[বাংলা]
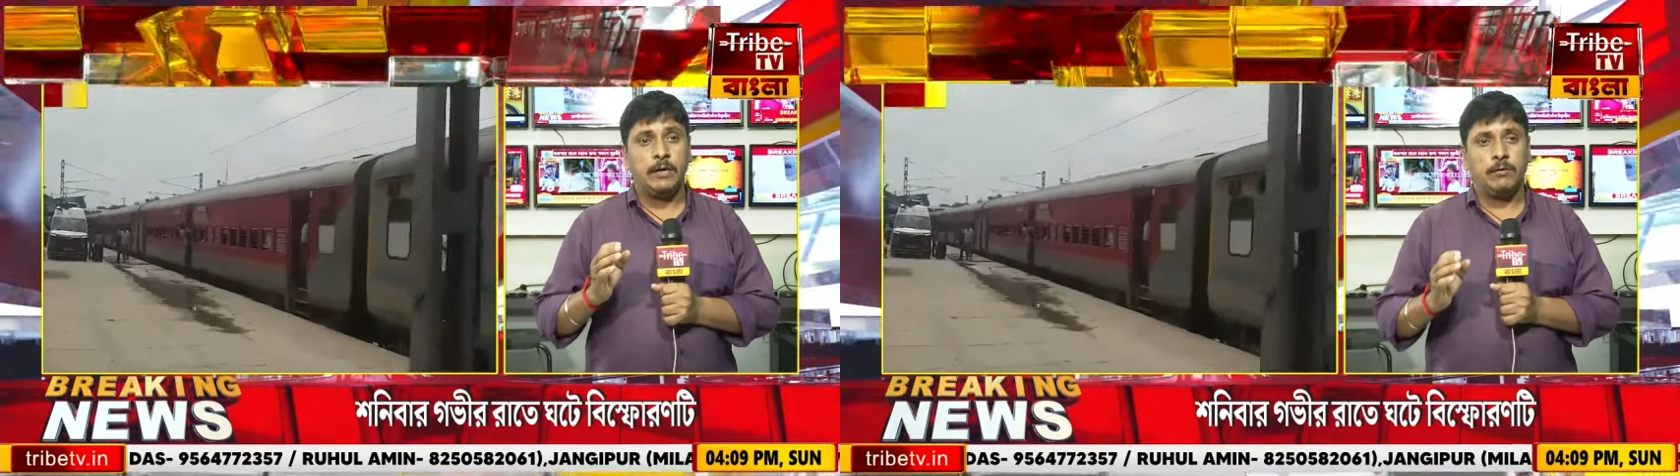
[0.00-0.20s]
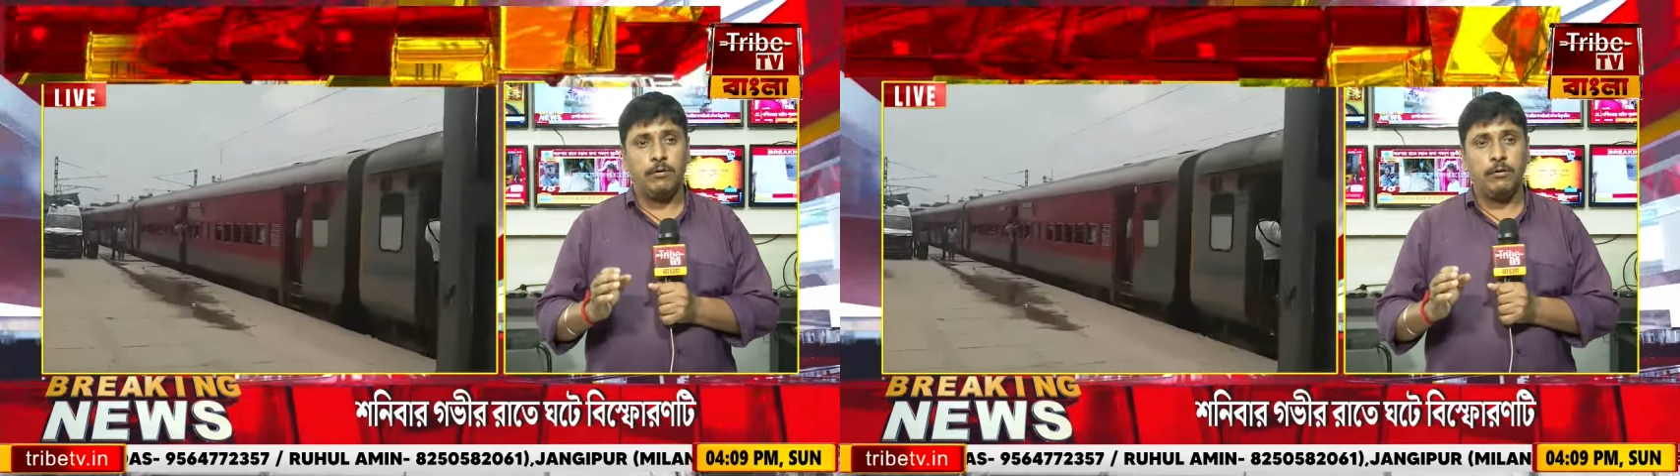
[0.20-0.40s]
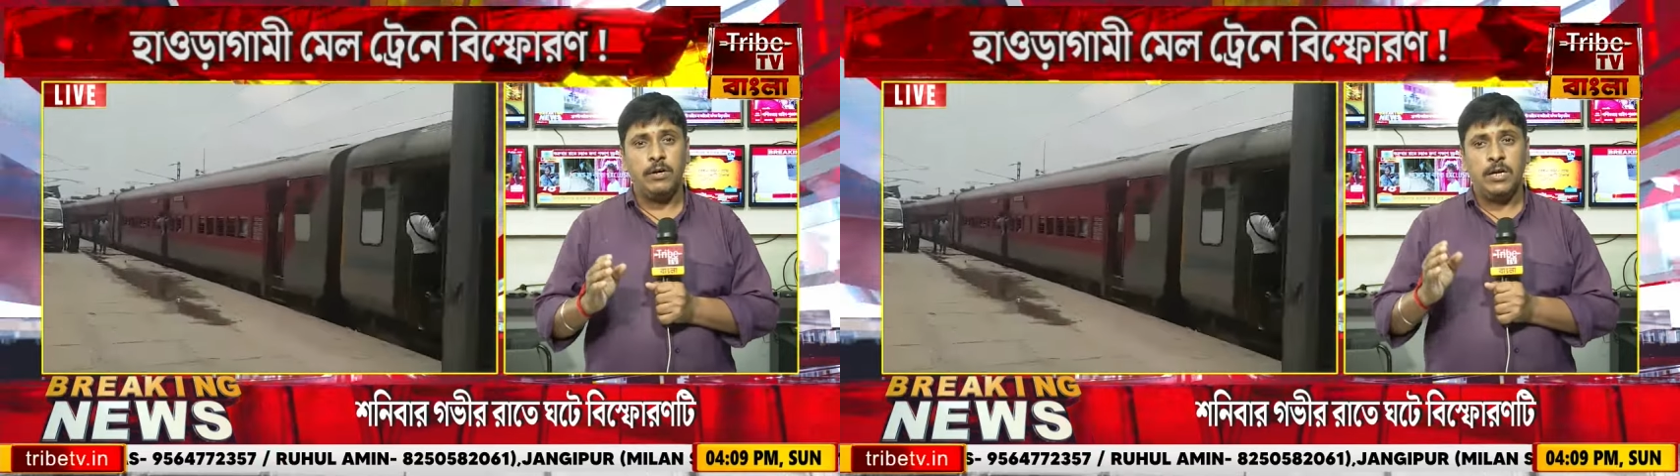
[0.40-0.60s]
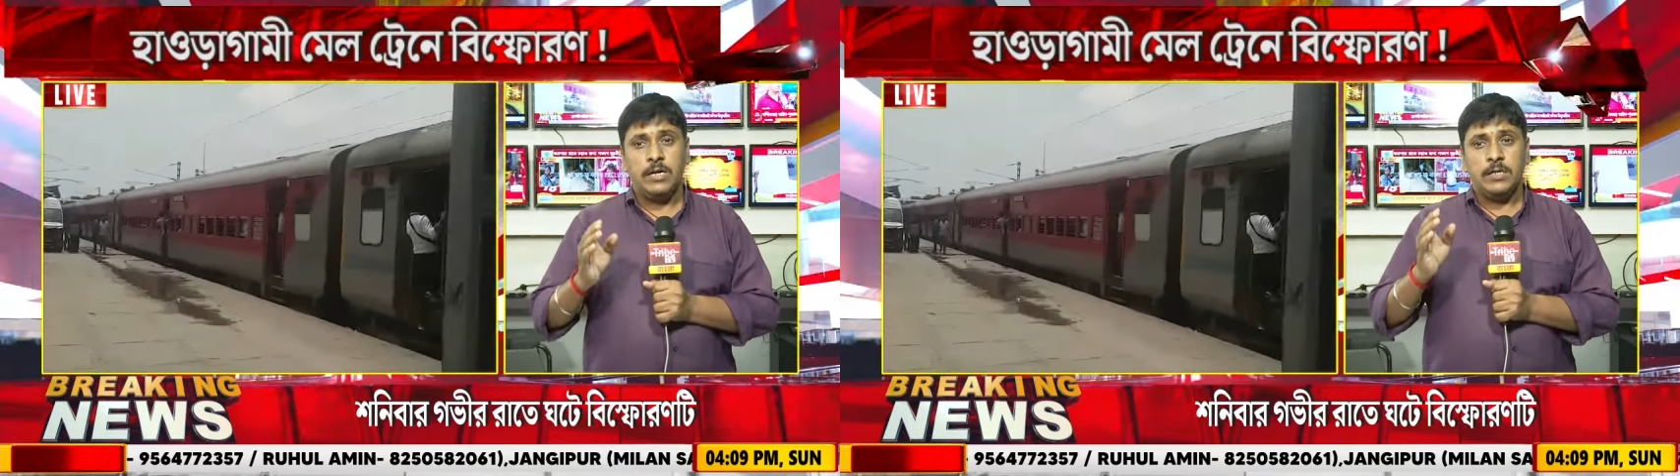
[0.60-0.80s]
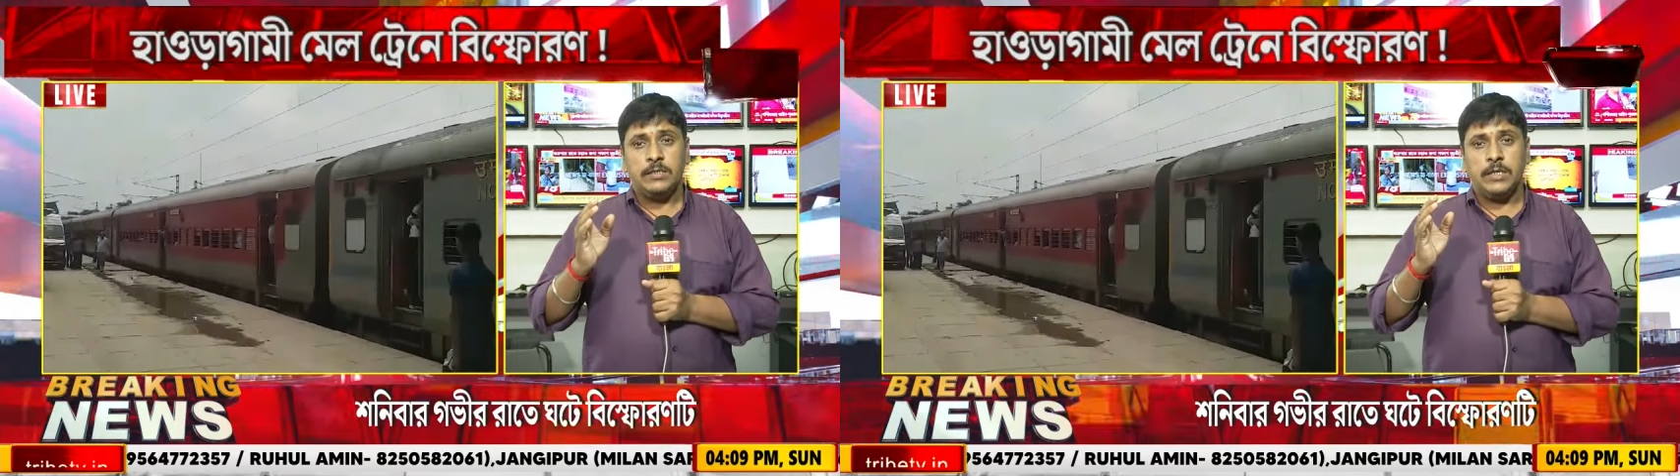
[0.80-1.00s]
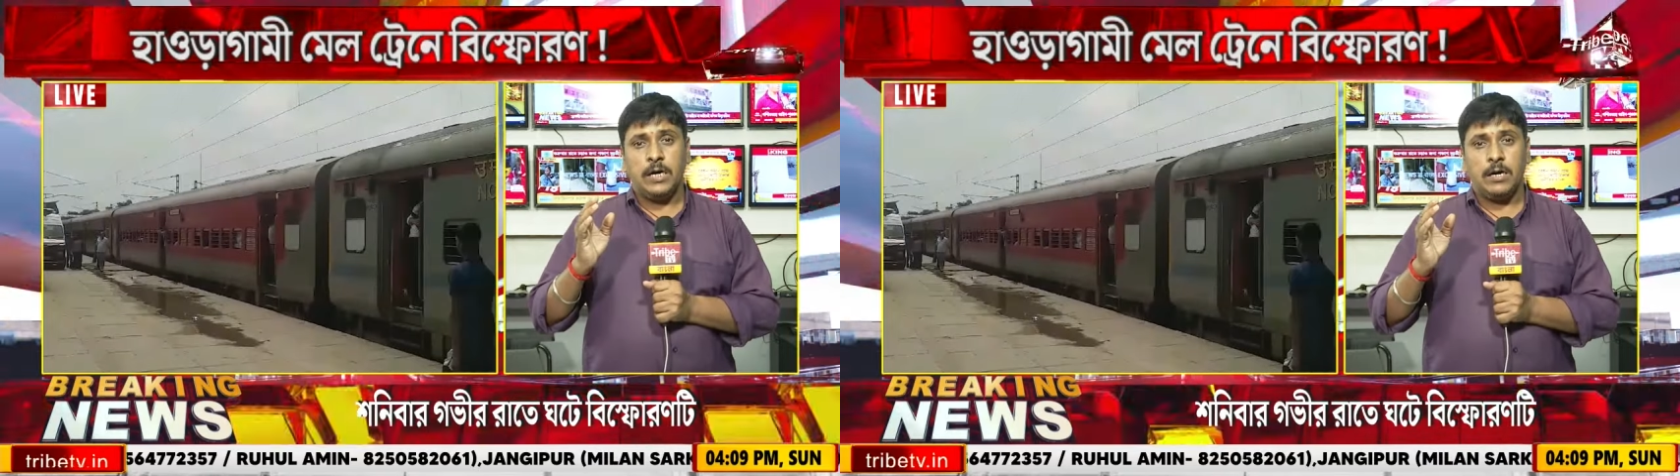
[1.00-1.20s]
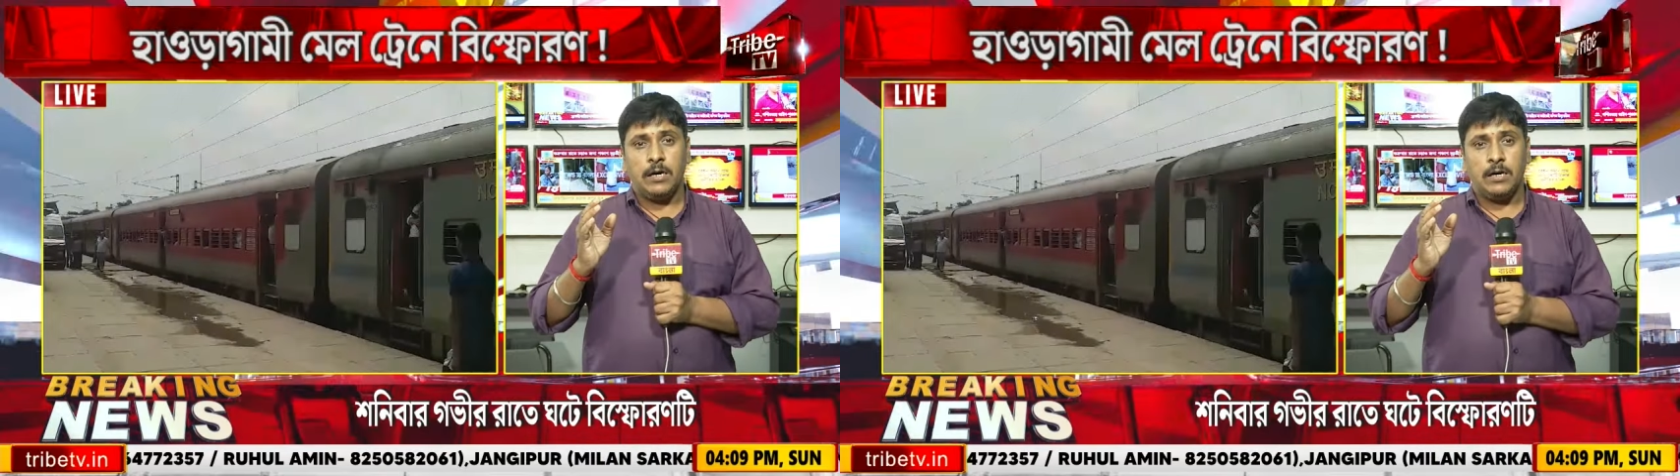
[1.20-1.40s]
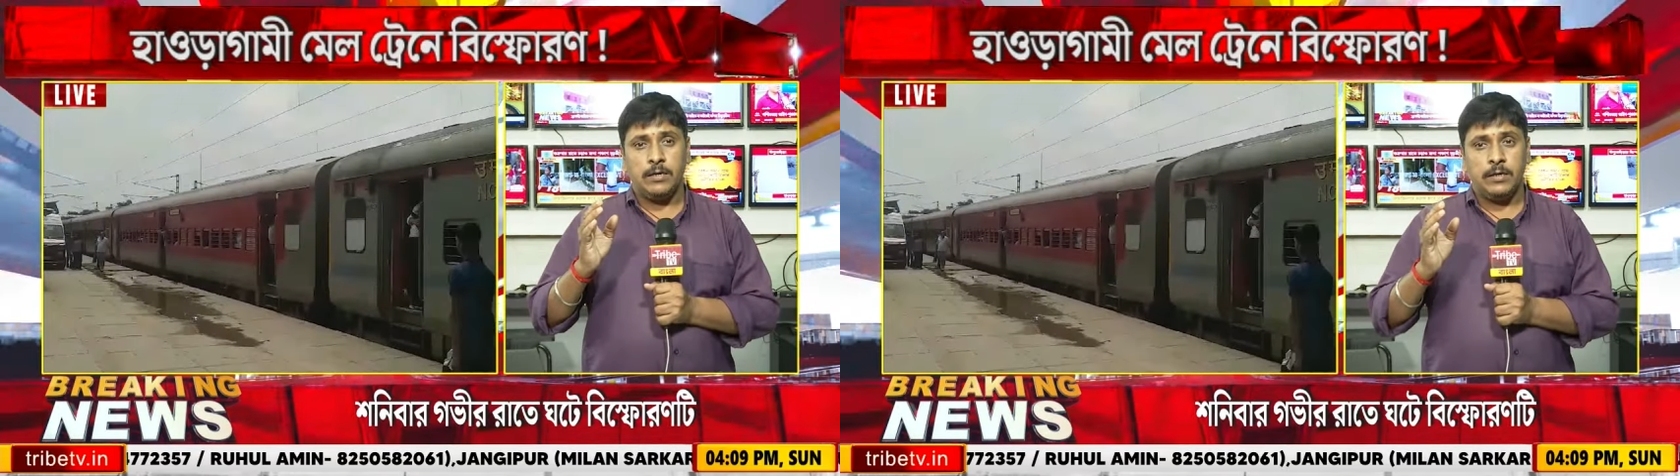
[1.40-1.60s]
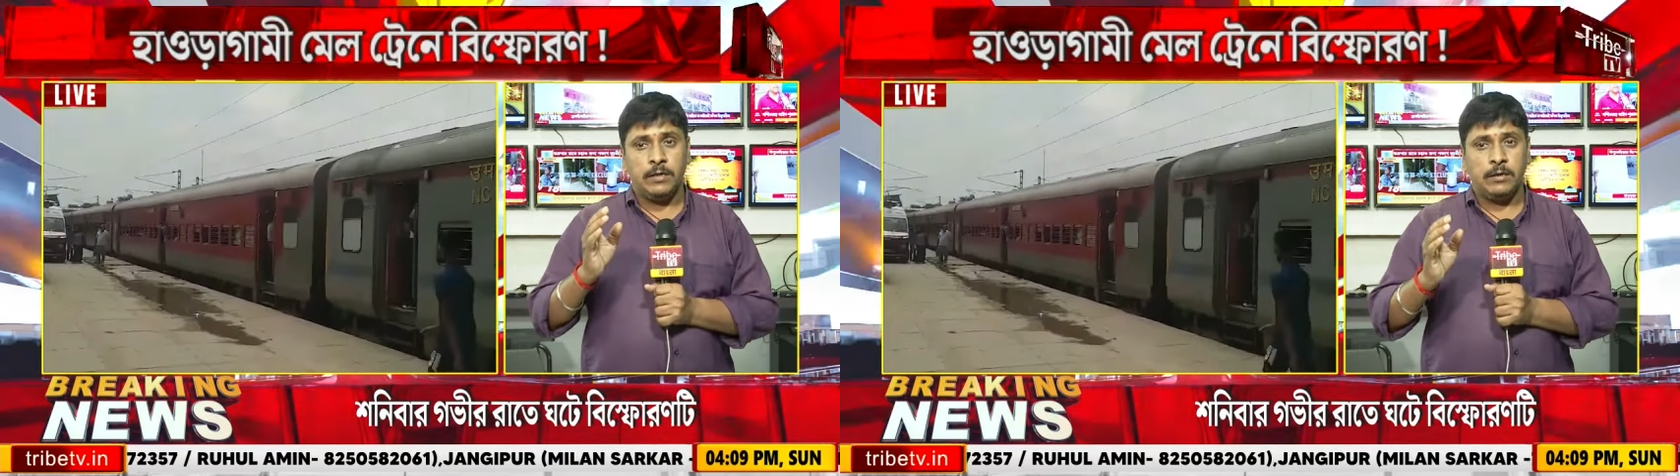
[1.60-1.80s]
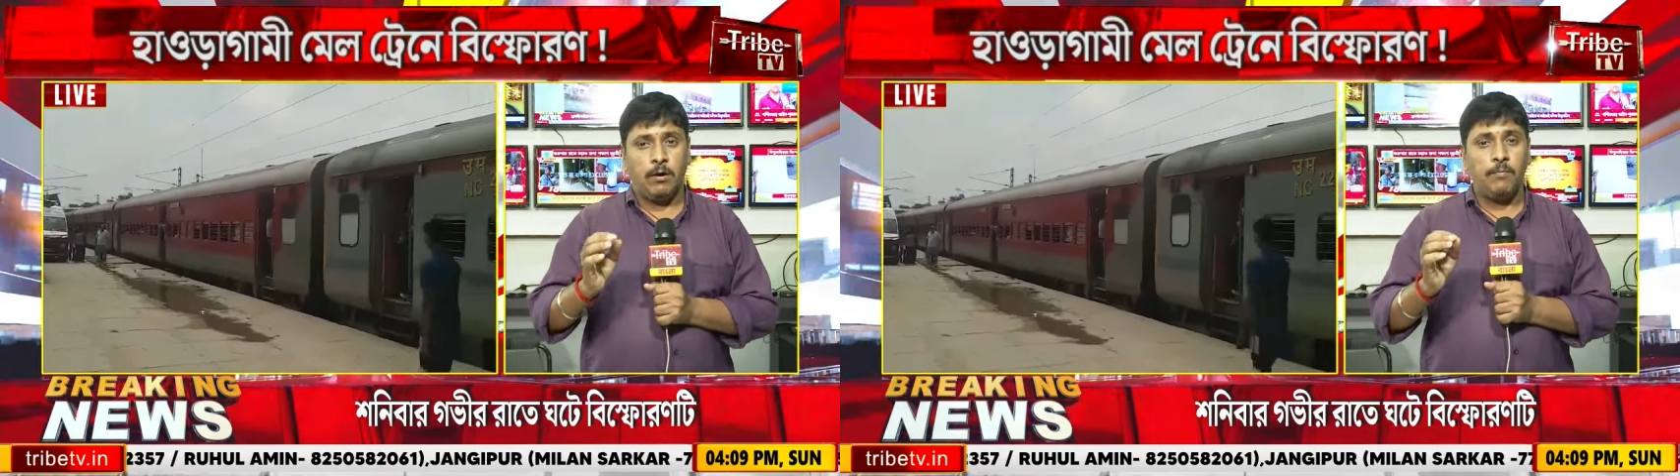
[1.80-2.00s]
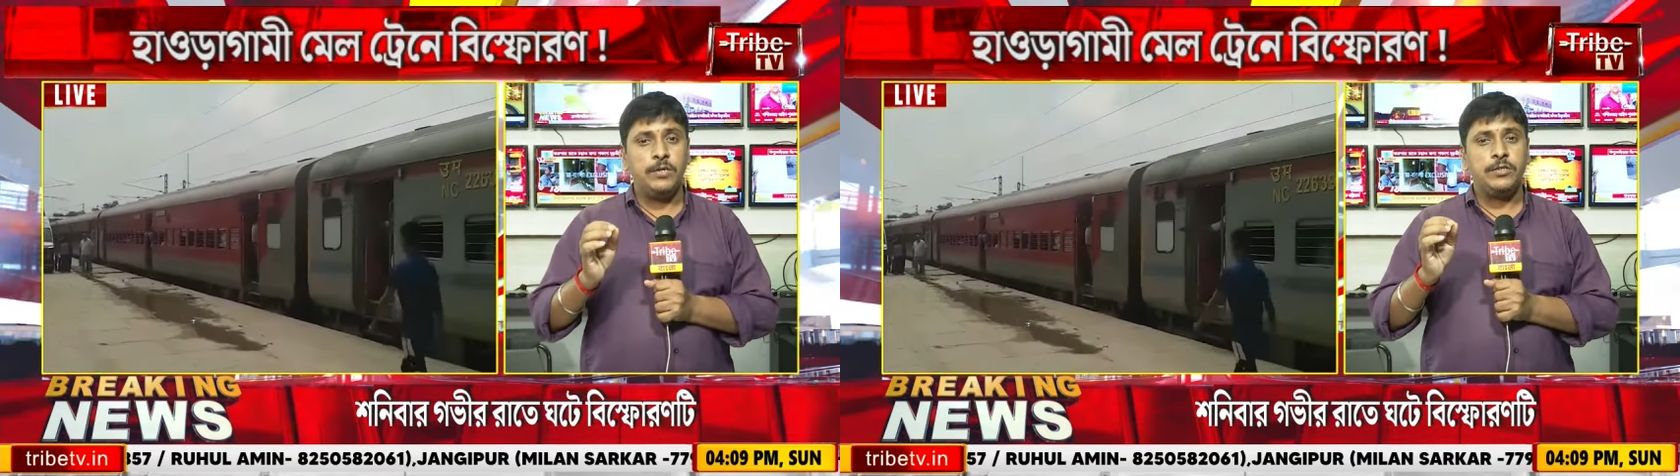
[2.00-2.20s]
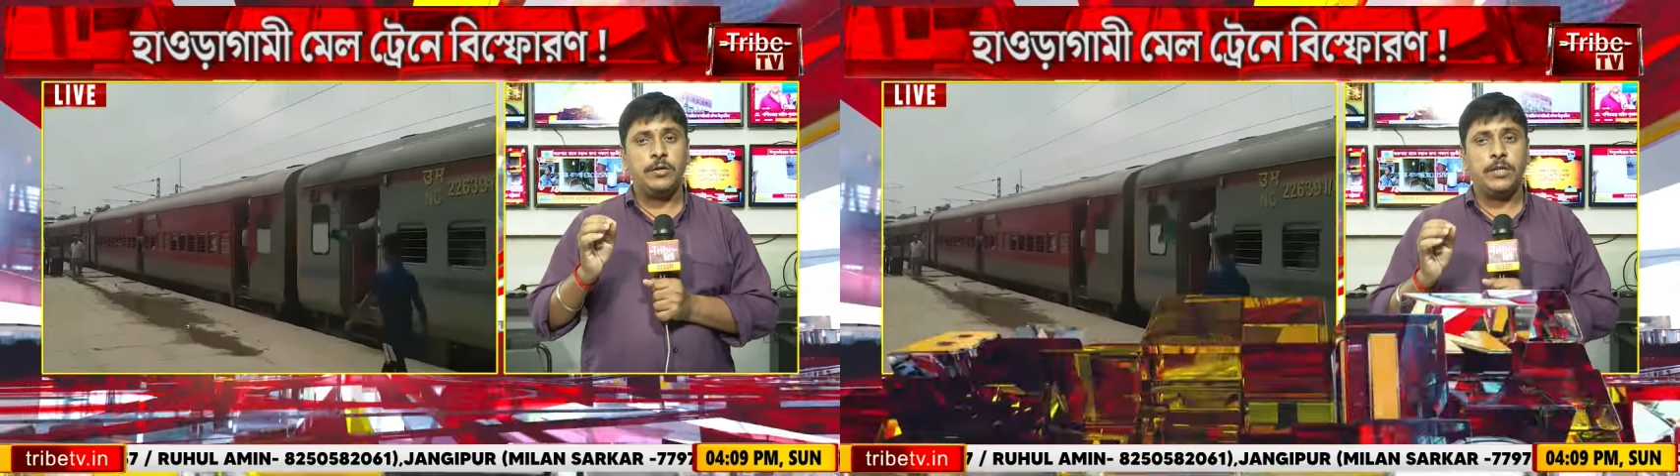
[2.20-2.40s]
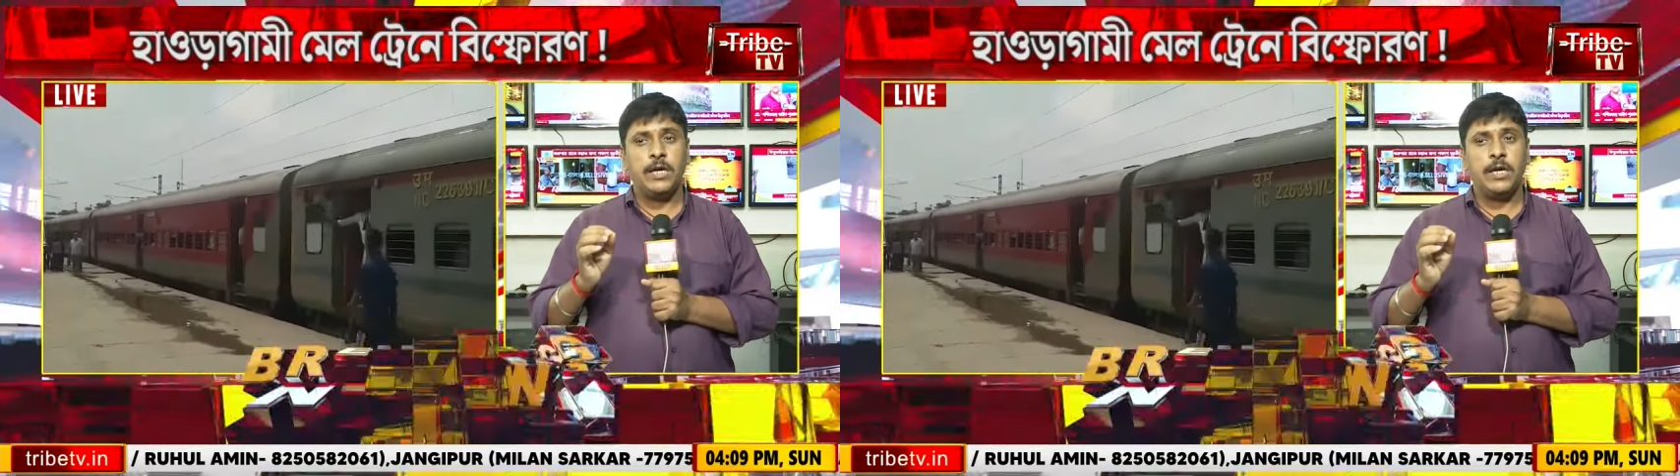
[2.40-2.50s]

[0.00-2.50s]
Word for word: ঘটলো যে অমৃতসর